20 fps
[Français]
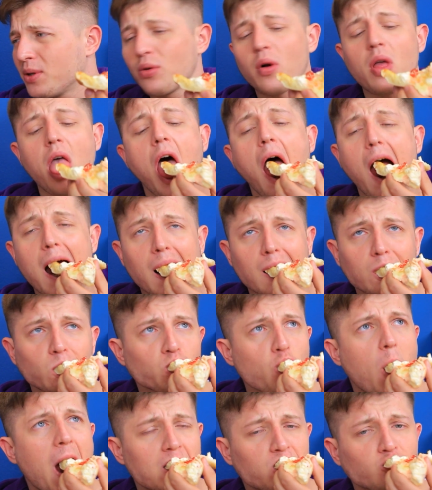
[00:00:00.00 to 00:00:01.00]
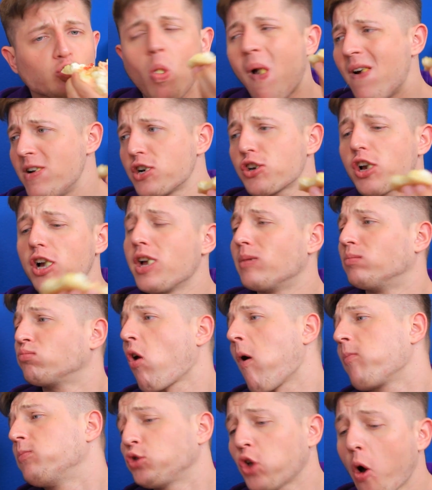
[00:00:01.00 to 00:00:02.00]
T'as trop raison. Qui a
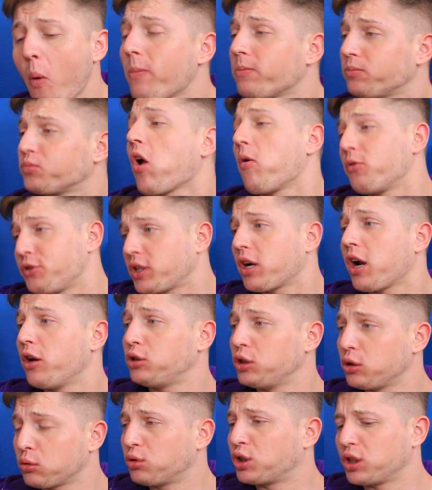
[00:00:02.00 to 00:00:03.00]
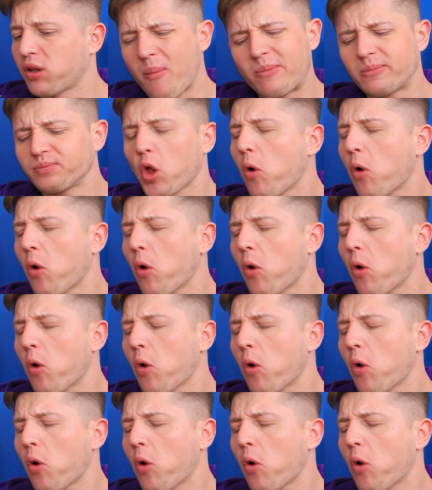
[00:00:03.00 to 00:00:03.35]
besoin de tout ce fromage et cette sauce